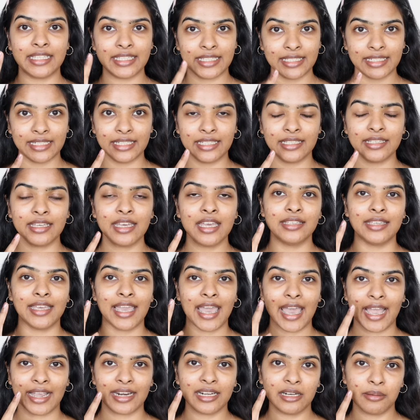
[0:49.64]
हीलिंग
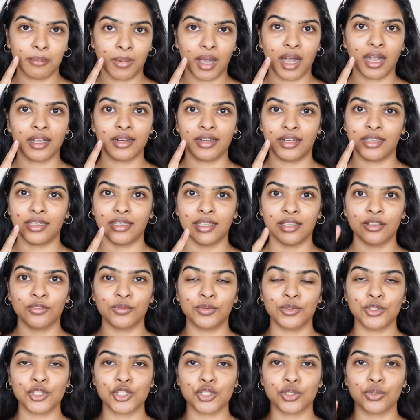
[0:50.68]
ये एक्ने मार्क नहीं है
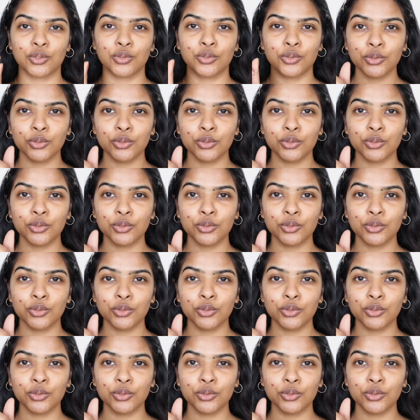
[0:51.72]
वो जो